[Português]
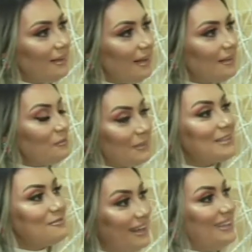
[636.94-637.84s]
Ah,
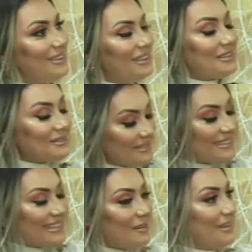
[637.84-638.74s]
mas veio,
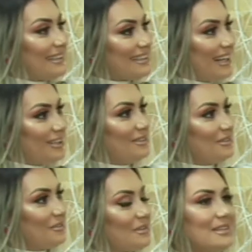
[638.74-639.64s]
sabe, engraçado,
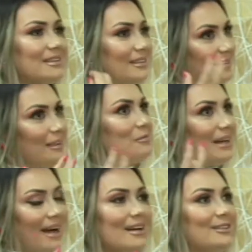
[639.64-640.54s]
eu consegui
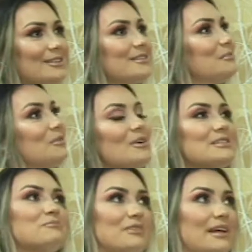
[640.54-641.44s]
lembrar disso.
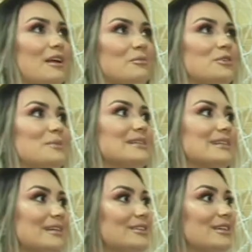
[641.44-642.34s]
Nossa, era muito
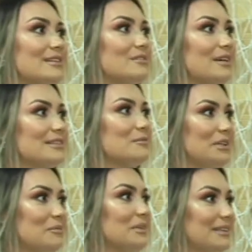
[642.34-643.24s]
presente através da
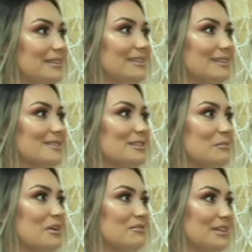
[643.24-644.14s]
minha mãe, isso, da
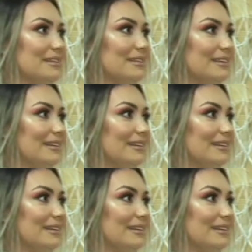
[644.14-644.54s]
minha vida.